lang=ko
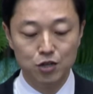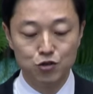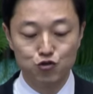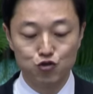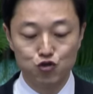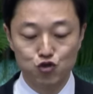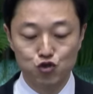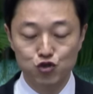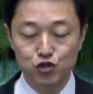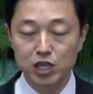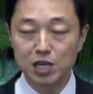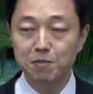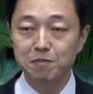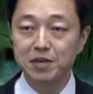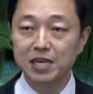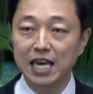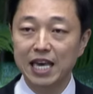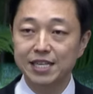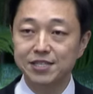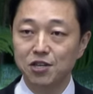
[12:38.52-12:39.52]

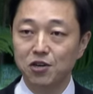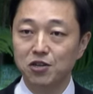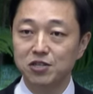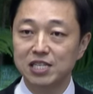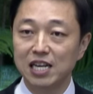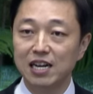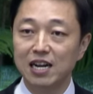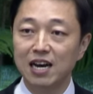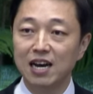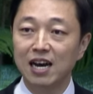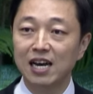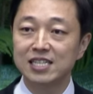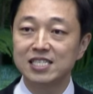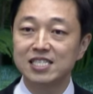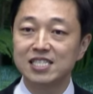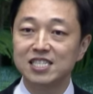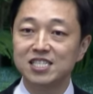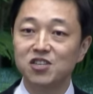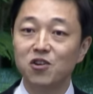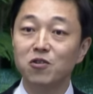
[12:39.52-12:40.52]
주님께서
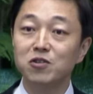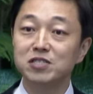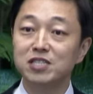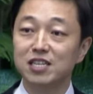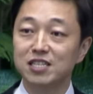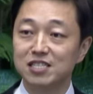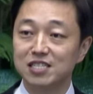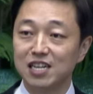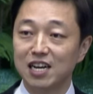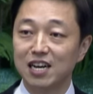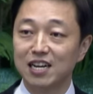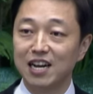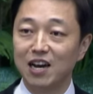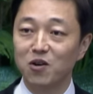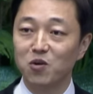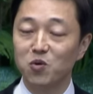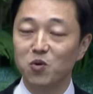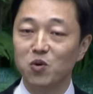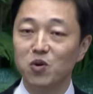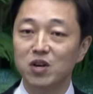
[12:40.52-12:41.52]
사랑하시는
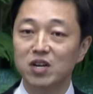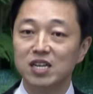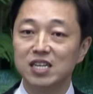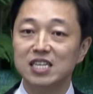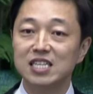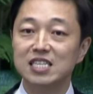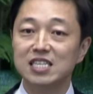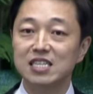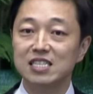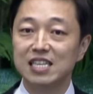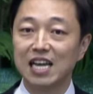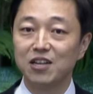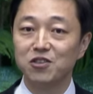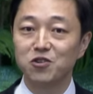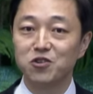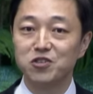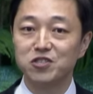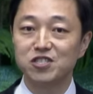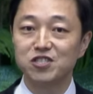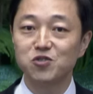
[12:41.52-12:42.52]
형제들아라고 그
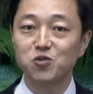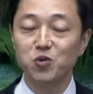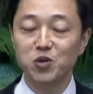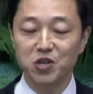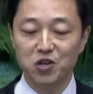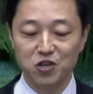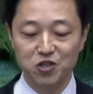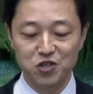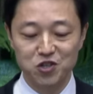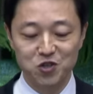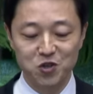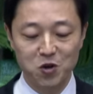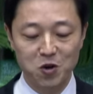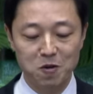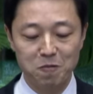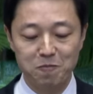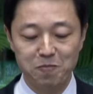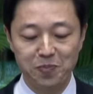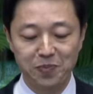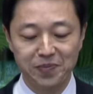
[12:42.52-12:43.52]
단어를 쓰고 있거든요.
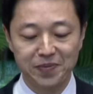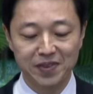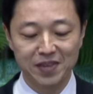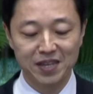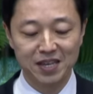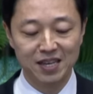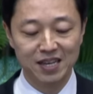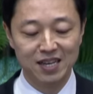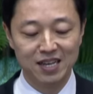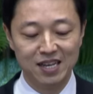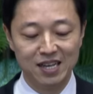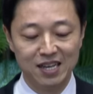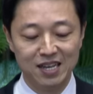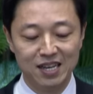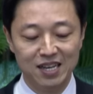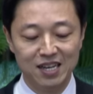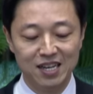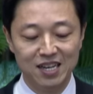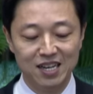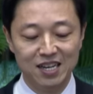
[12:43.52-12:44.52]

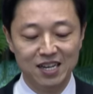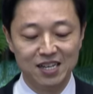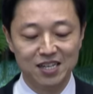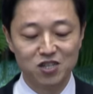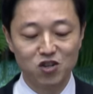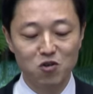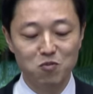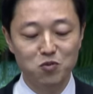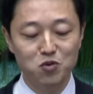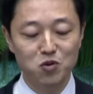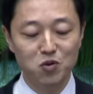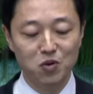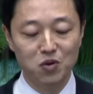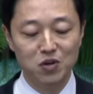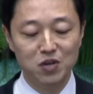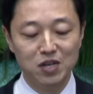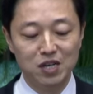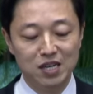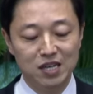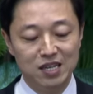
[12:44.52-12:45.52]
그러므로
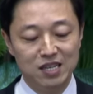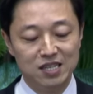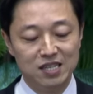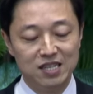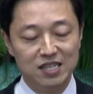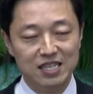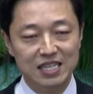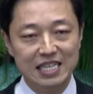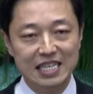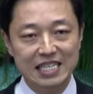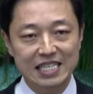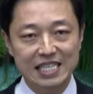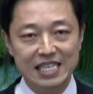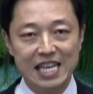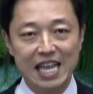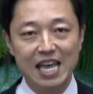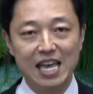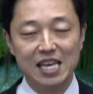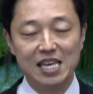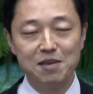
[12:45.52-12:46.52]

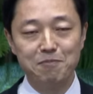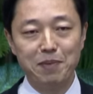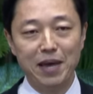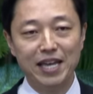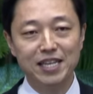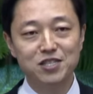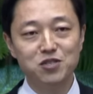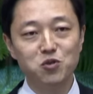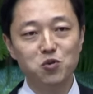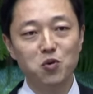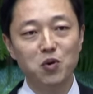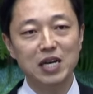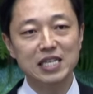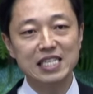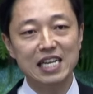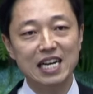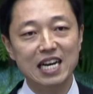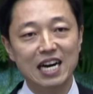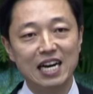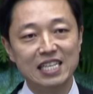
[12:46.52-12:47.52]
내이 네, 베드로가
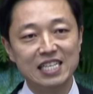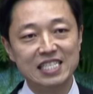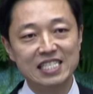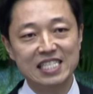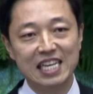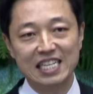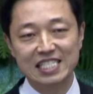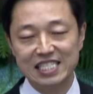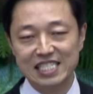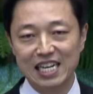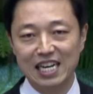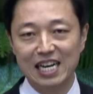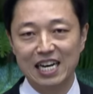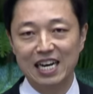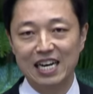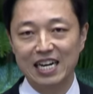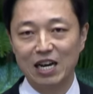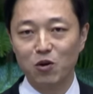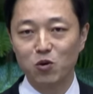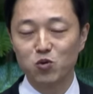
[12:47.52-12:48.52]
사랑하는
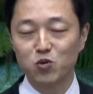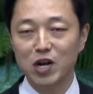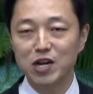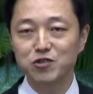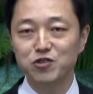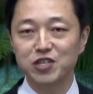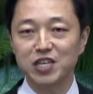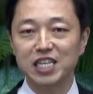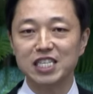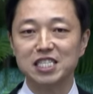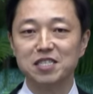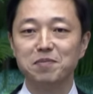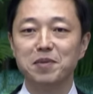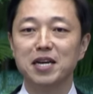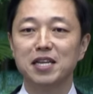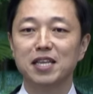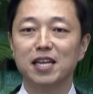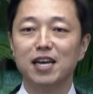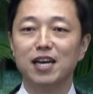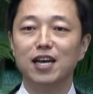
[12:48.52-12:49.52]
자들아라고도 할 수
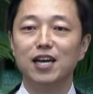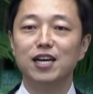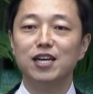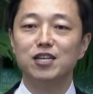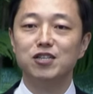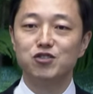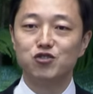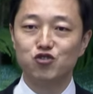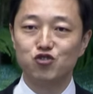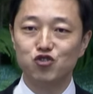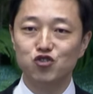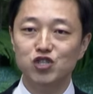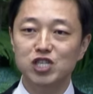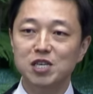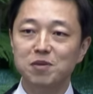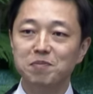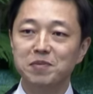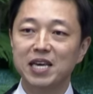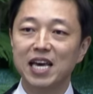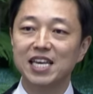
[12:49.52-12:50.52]
있겠지만
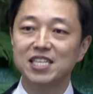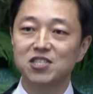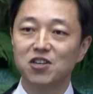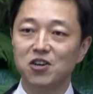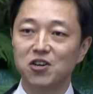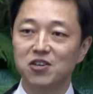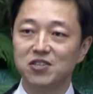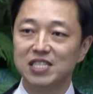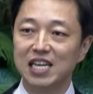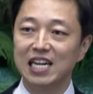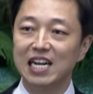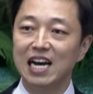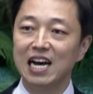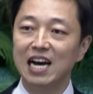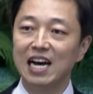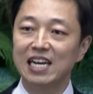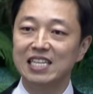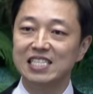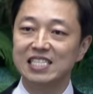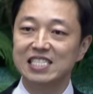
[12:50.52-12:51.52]
주님께서
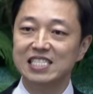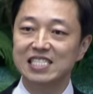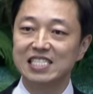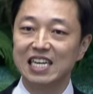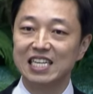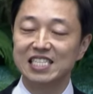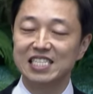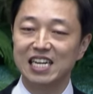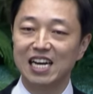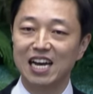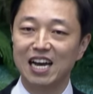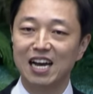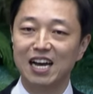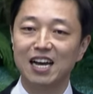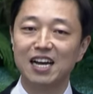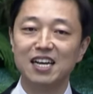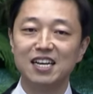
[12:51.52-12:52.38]
사랑하는 자들아